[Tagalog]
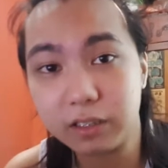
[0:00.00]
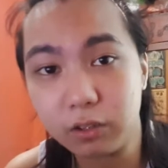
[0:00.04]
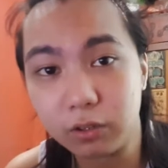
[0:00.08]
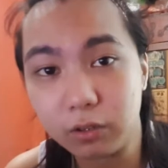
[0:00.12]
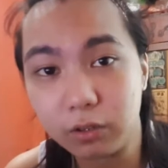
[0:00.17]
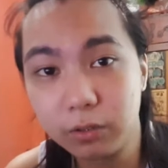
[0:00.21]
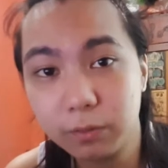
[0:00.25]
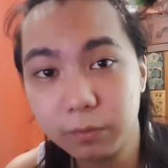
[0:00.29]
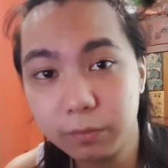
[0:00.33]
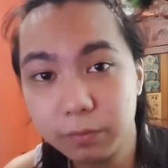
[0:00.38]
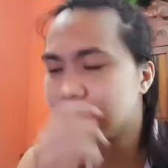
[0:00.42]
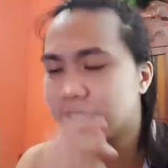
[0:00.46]
nyo,
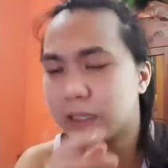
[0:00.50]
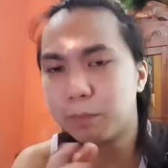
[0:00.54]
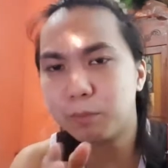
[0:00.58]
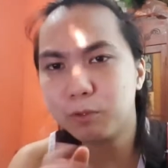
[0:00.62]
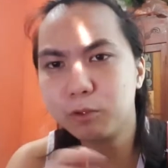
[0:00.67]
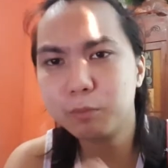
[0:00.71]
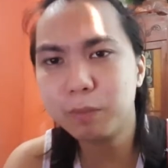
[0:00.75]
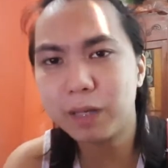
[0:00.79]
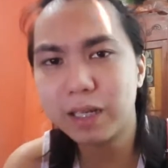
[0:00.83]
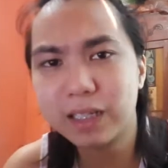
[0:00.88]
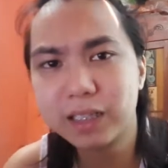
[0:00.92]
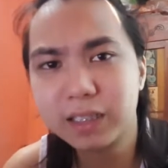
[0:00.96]
tapos
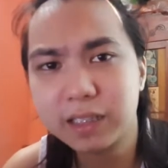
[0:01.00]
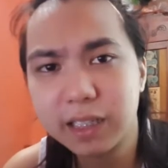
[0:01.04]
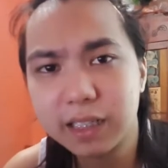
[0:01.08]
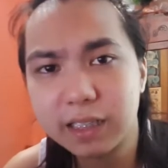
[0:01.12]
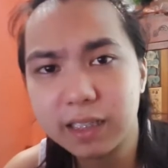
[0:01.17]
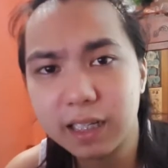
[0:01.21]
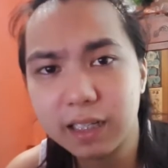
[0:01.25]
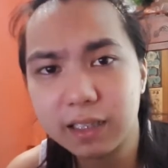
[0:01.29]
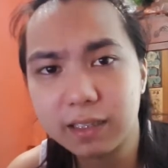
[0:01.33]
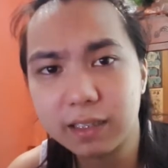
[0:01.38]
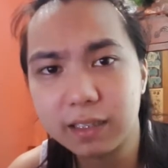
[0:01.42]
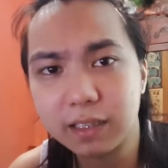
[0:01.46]
parang siya
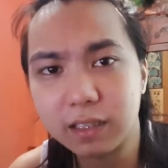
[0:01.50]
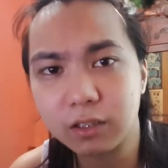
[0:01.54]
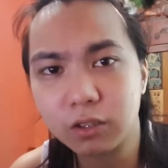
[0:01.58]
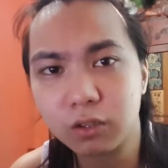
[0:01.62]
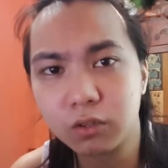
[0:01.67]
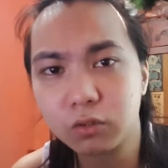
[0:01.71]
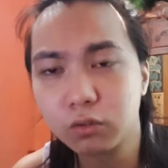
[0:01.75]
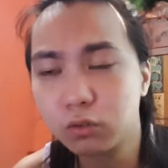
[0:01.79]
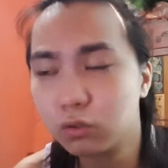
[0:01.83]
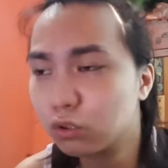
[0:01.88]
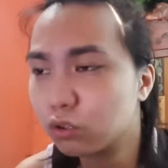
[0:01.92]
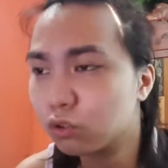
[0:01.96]
yung nakatira
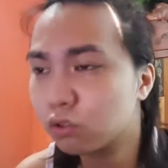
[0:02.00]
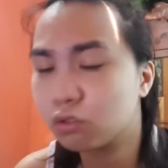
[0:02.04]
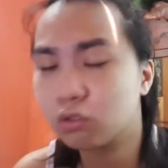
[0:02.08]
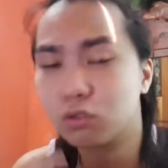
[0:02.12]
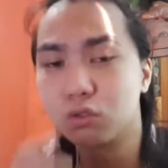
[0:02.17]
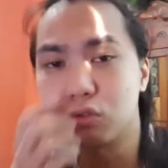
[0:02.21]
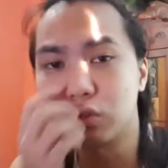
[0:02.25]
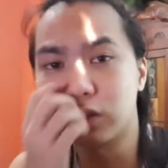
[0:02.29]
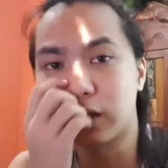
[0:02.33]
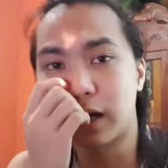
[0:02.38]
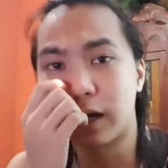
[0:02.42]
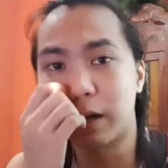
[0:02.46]
doon,
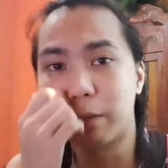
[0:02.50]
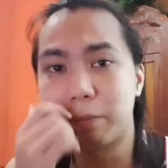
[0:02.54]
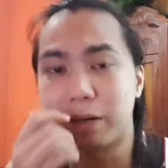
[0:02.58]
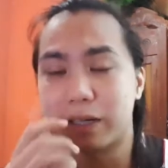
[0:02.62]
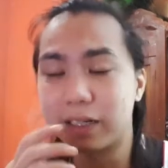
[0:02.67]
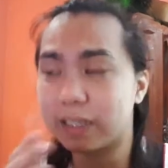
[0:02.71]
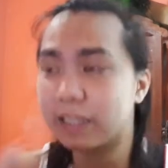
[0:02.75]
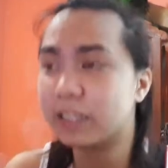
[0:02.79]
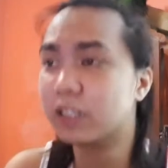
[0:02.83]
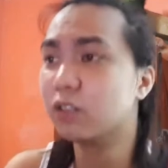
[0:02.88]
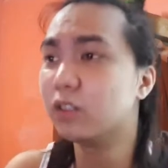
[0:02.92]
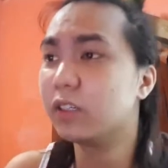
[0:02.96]
utos-utosan ka,
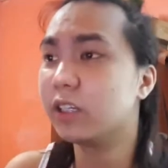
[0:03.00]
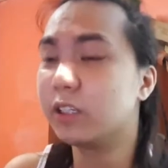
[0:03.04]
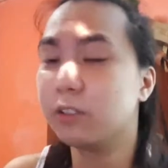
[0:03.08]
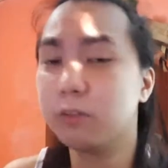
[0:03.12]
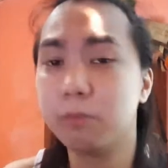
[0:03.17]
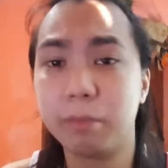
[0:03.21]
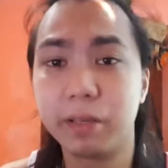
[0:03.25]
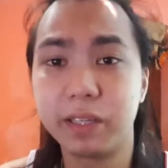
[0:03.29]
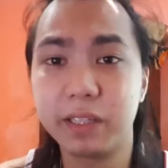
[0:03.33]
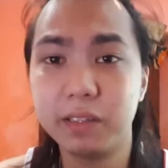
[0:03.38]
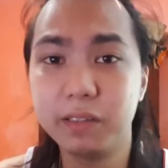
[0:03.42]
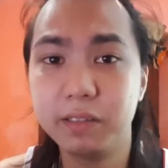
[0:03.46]
parang ikaw na yung
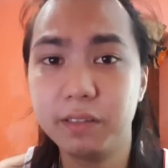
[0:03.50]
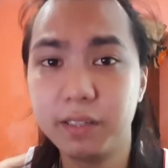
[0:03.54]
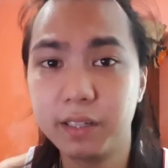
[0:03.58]
maid.